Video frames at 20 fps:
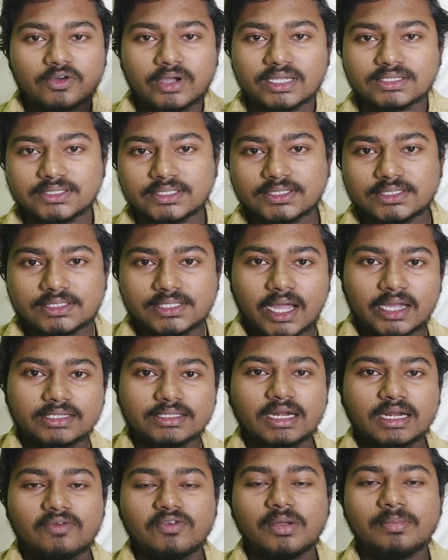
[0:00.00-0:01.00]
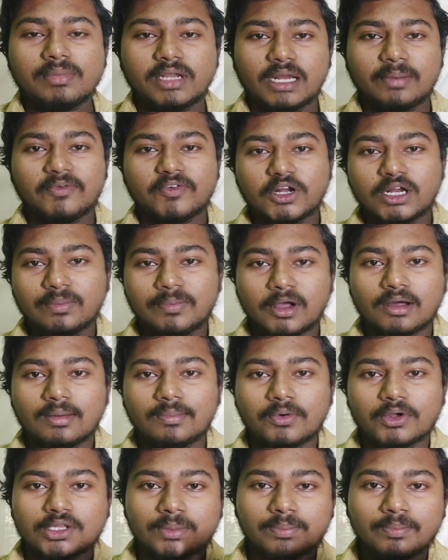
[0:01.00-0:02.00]
கைஸ் திஸ் இஸ் சாய் திரவியம் நீங்கள் வீடியோவில் பார்க்க
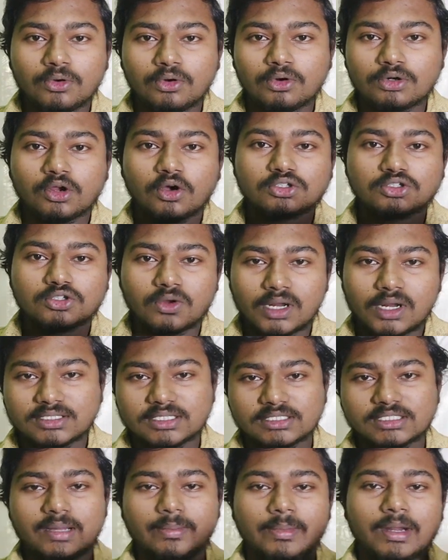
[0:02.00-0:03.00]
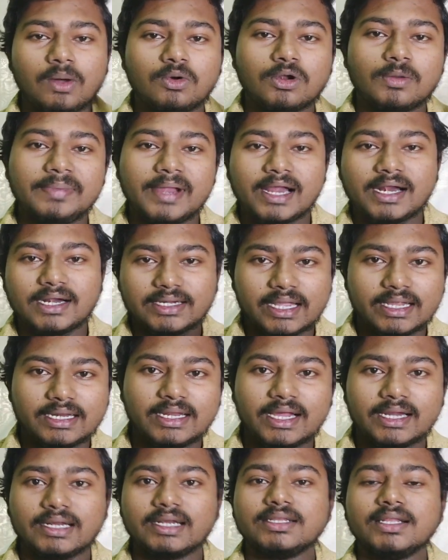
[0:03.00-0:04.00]
போகிறது ப்ளூட்டோ சோலார் சிஸ்டமில் ஒரு பிளானட்டாக
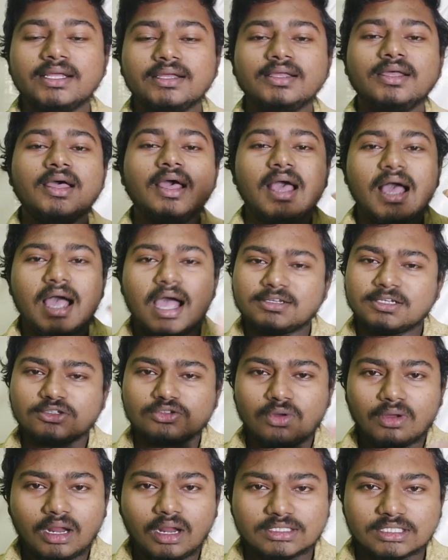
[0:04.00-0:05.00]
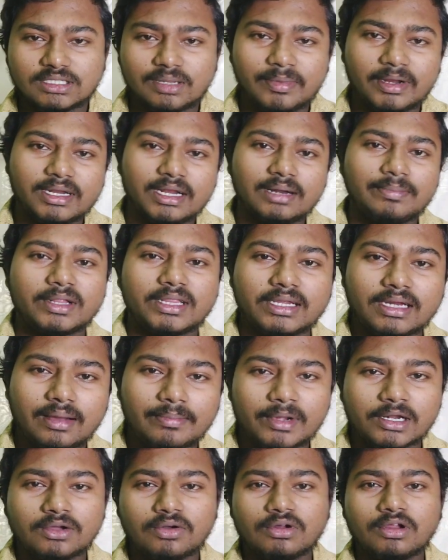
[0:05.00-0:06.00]
இல்லையான்றது தான் ஆக்சுவலாக சோலார் சிஸ்டம் என்னென்னு பார்த்தீங்கன்னா
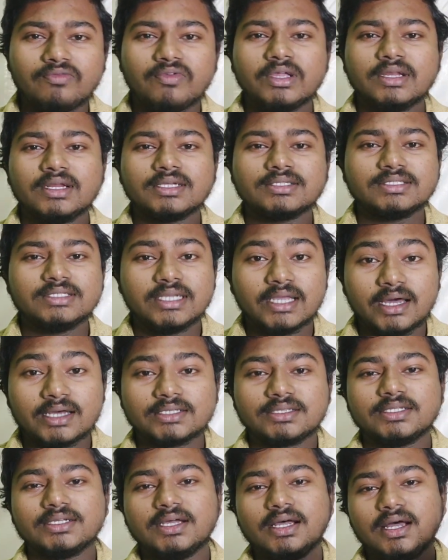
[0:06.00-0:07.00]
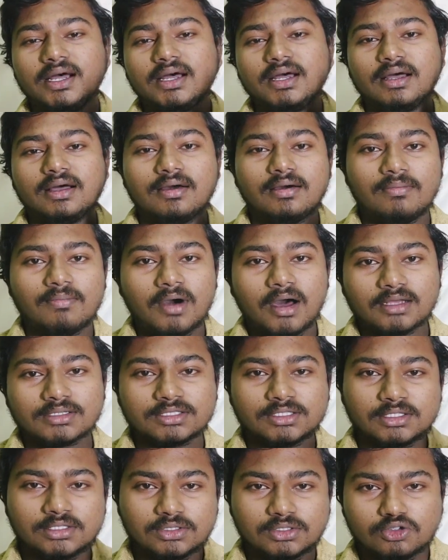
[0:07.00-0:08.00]
மெர்குரி வீனஸ் எர்த்
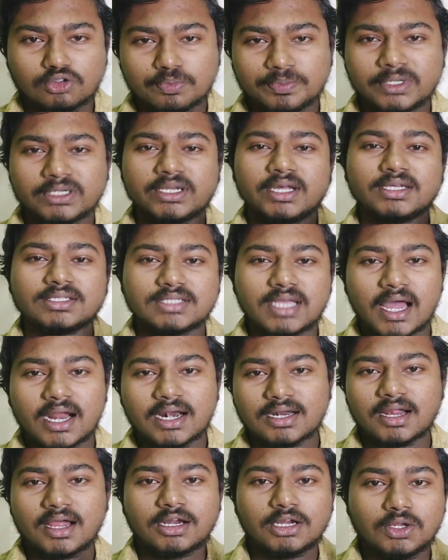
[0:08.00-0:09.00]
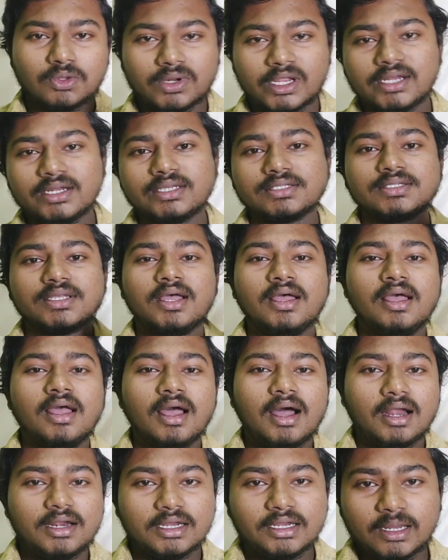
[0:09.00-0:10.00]
மாஸ் ஜூபிட்டர் சாட்ரான் யுரேனஸ்
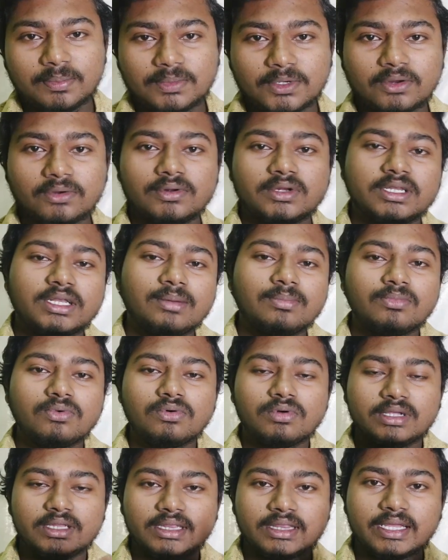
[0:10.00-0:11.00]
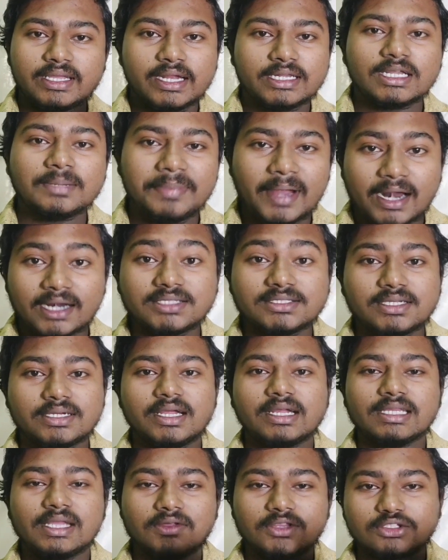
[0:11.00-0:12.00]
அண்ட் நெப்டியூன் இந்த மூ இந்த எட்டு பிளானட்ஸ்
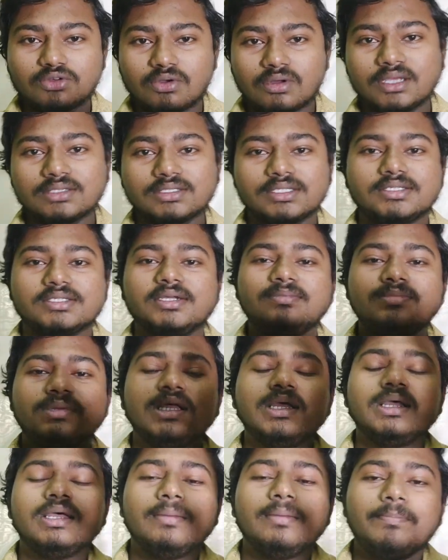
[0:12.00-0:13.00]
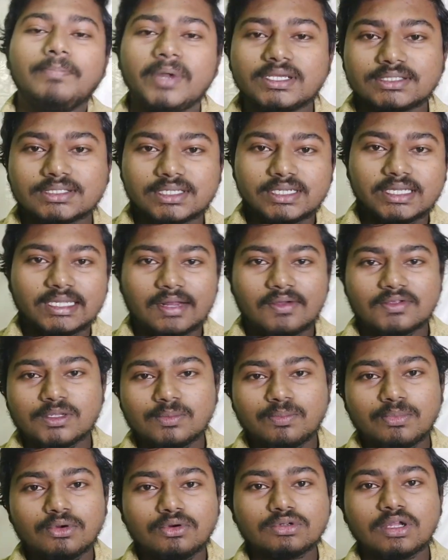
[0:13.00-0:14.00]
இருக்கிறது வந்து சோலார் சிஸ்டம் ப்ளஸ் இதில்
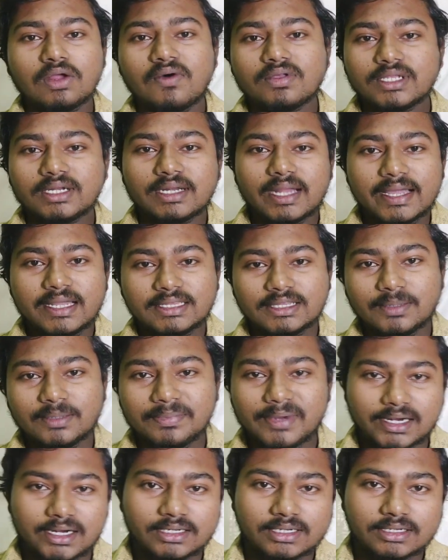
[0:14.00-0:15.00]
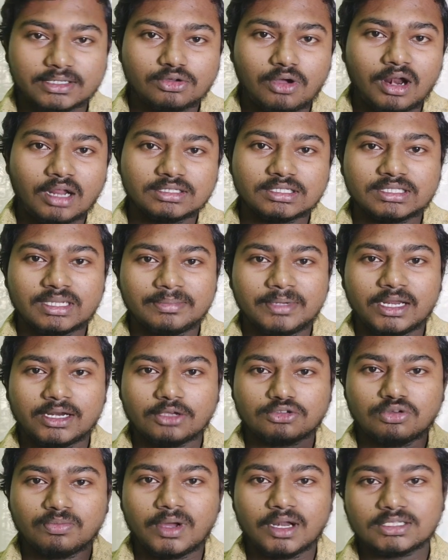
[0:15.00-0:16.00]
வந்து ப்ளூட்டோ வந்து நைன்த் பிளானட் சோலார் சிஸ்டமில்
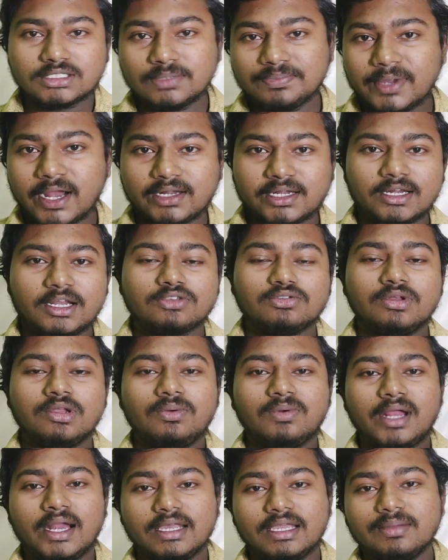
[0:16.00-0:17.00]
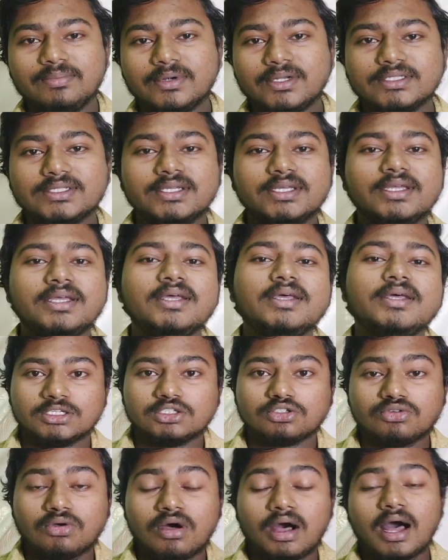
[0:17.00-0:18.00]
இருக்க சுமாலஸ்ட் பிளானட்லாம் சொல்லி கூட அழைக்கப்பட்டுச்சு
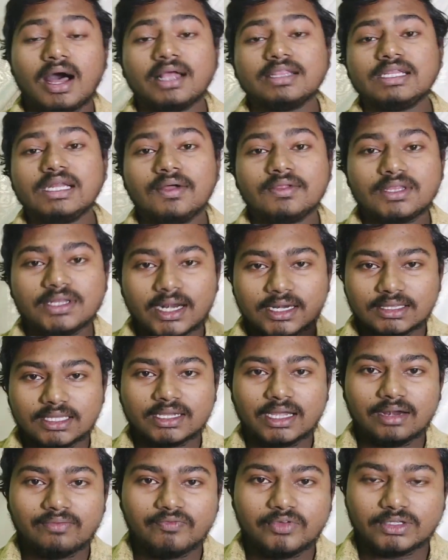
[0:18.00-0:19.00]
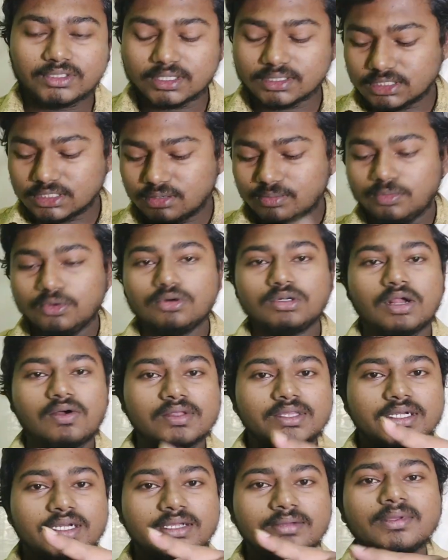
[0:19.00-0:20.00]
ஸோ அதில் வந்து நடந்த கன்ஃபியூஷன்ஸ் ப்ளூட்டோ
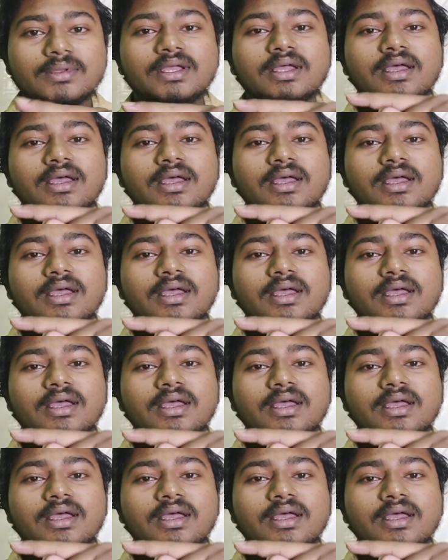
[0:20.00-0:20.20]
வந்துட்டு